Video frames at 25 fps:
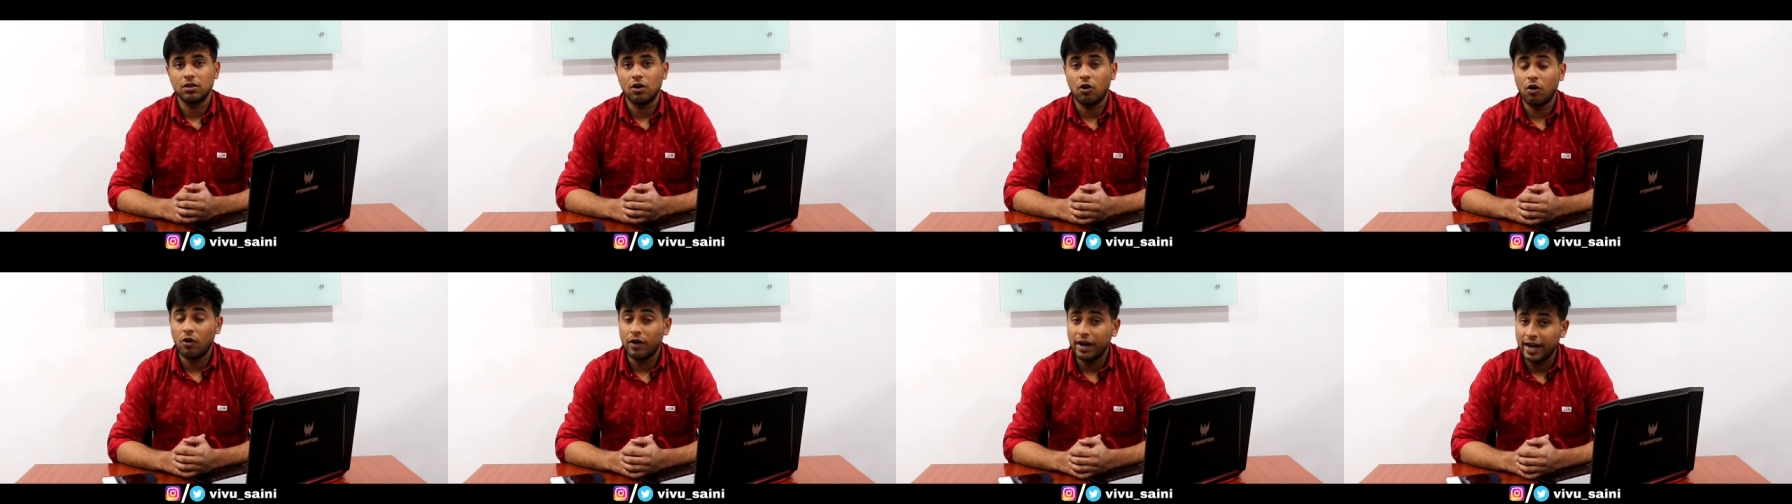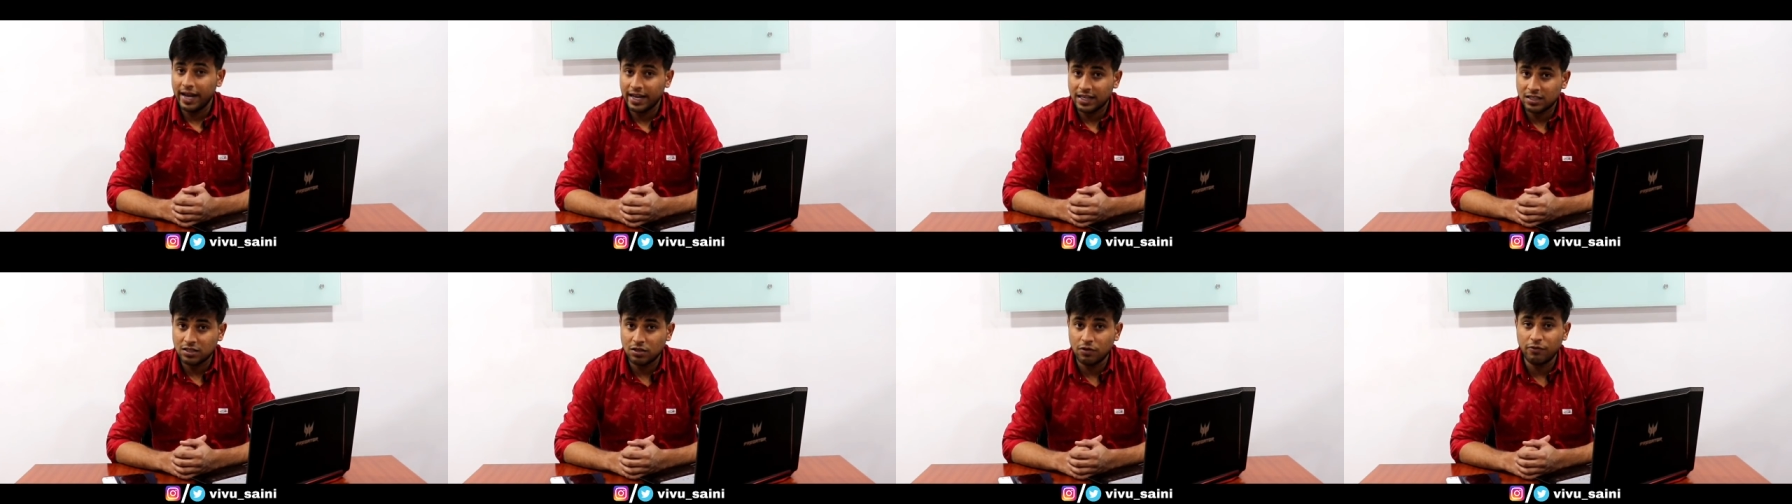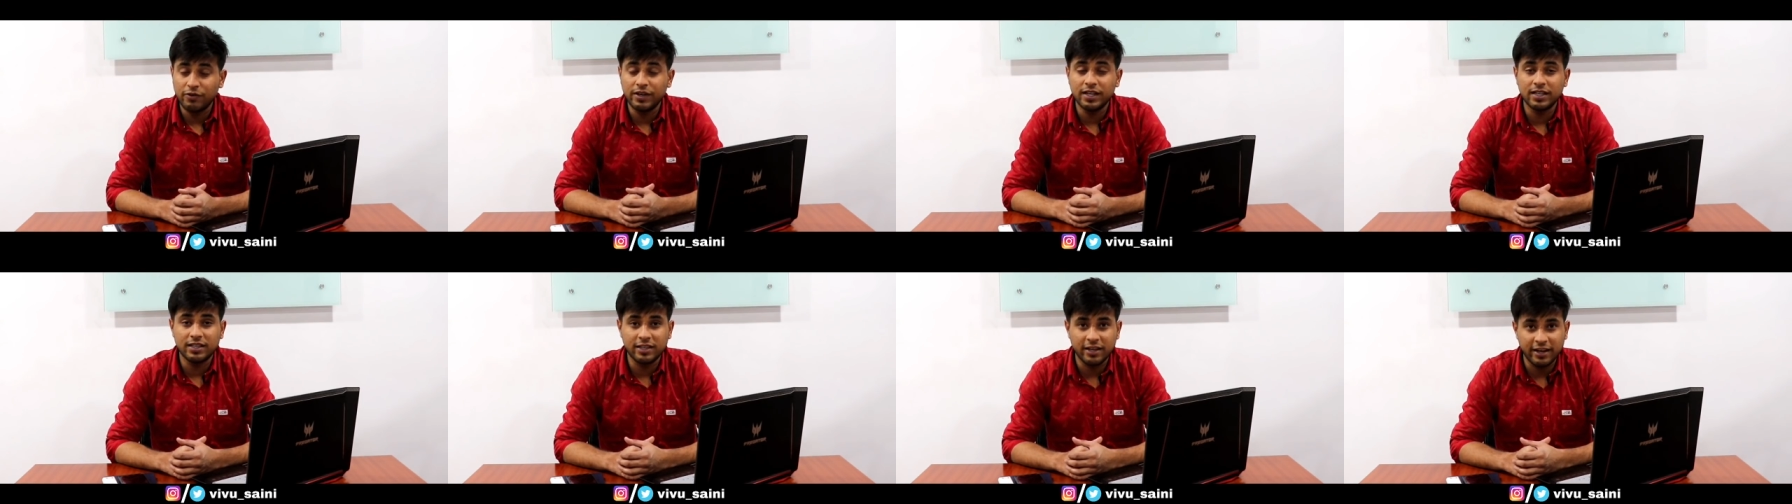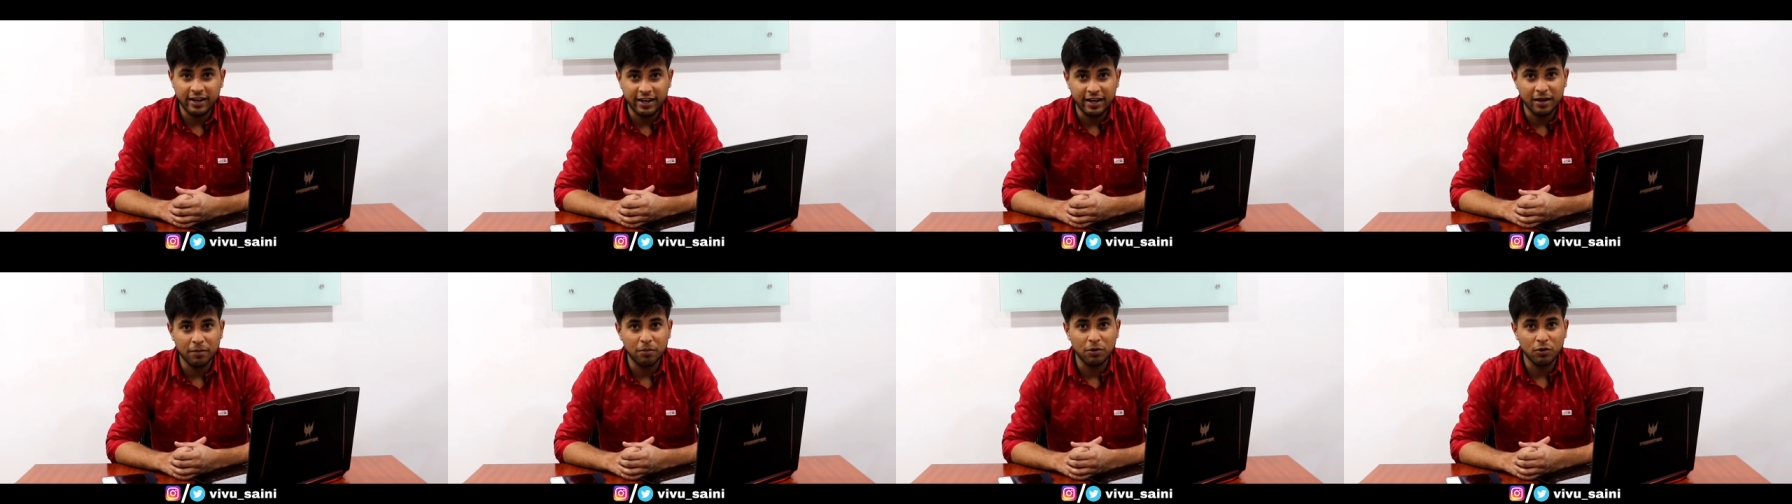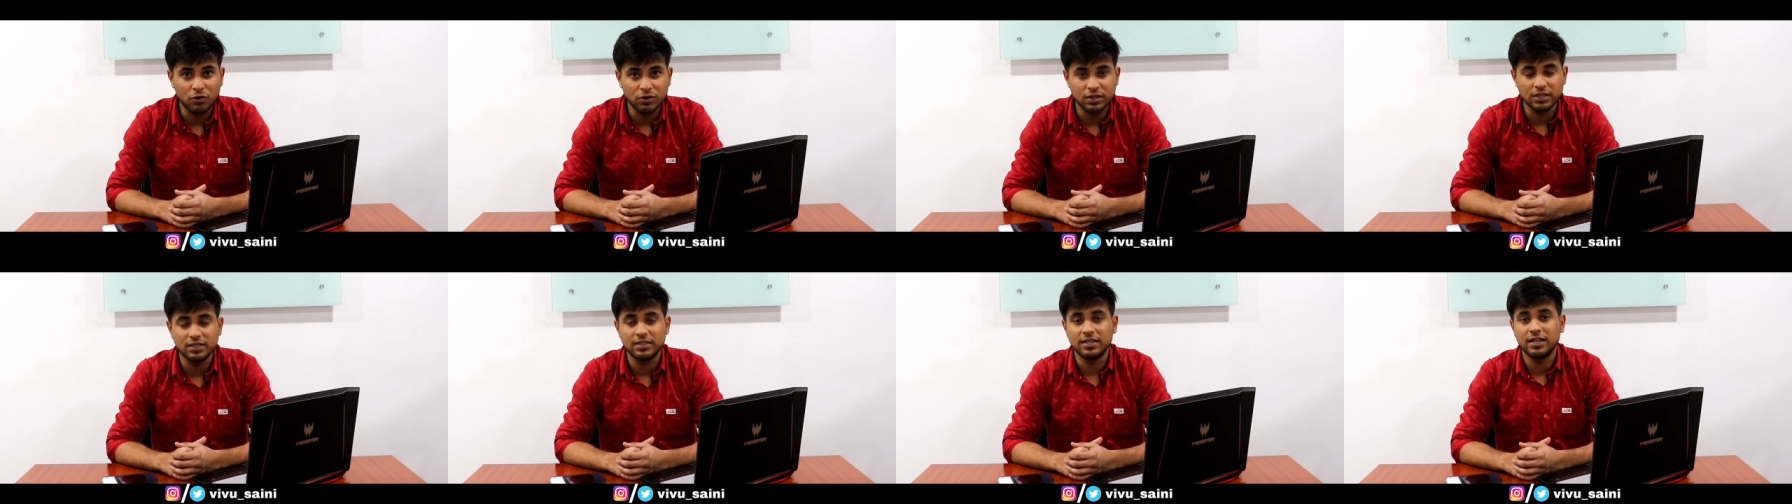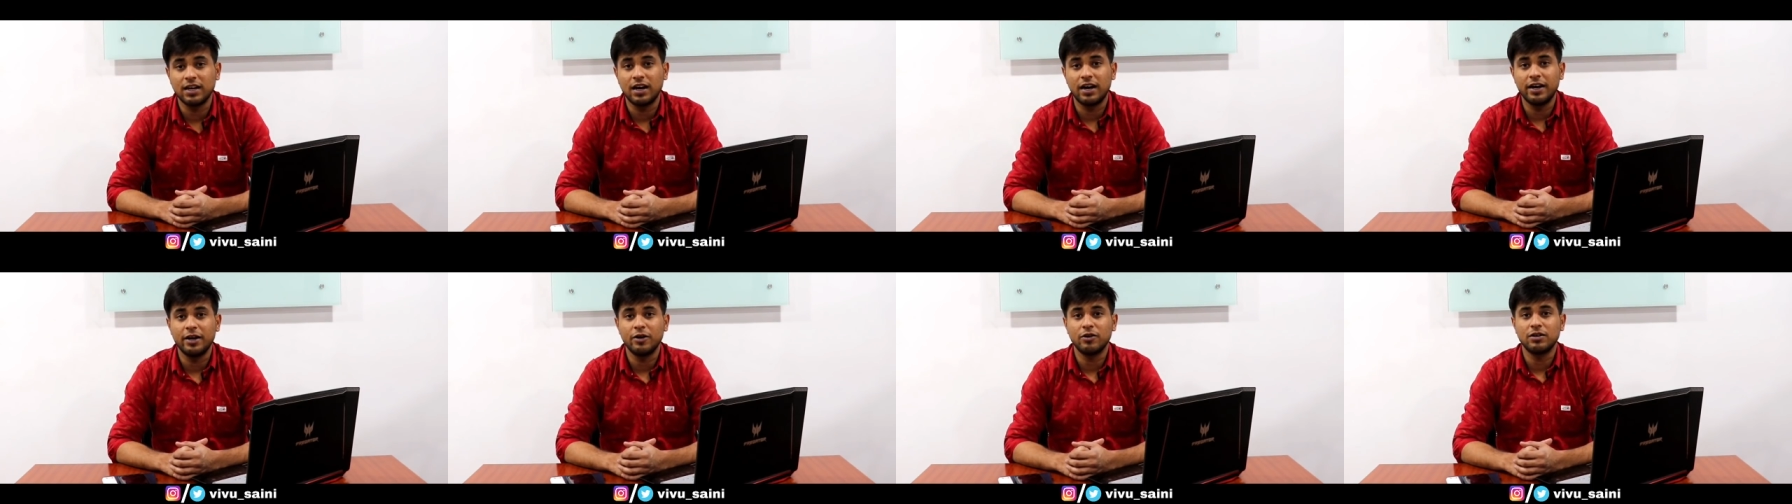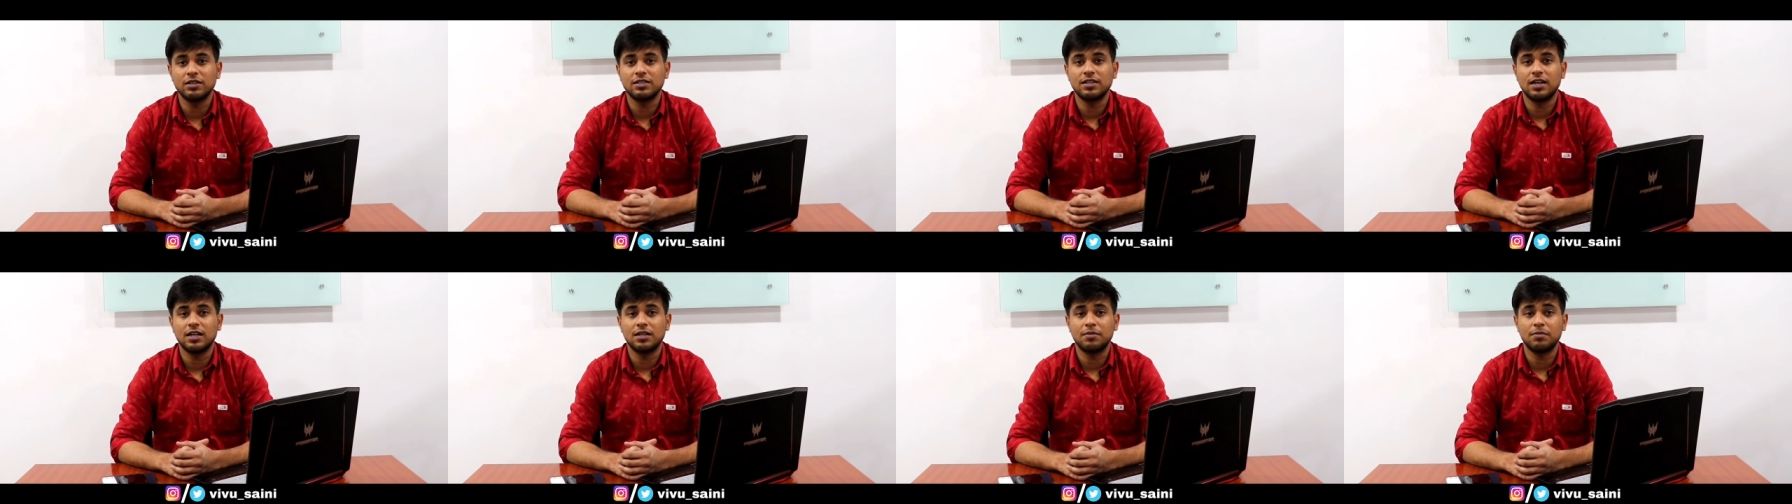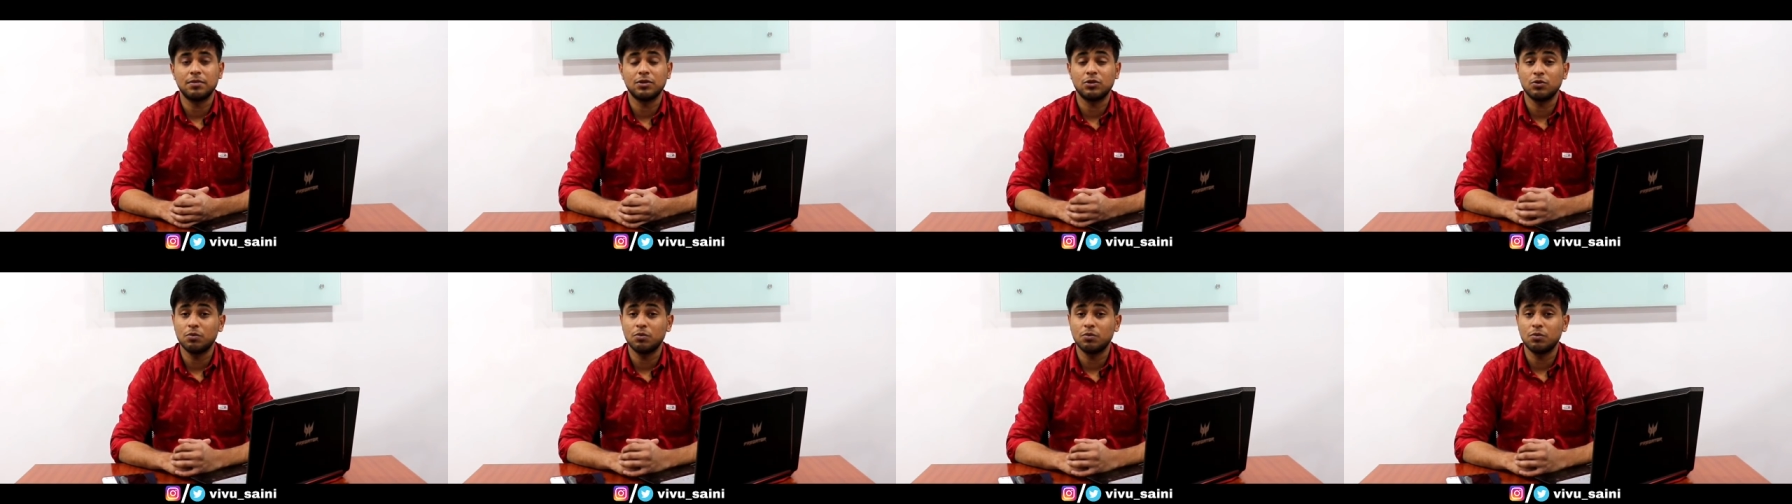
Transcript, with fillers: और एक्स यू जैसी गाड़ियों के साथ में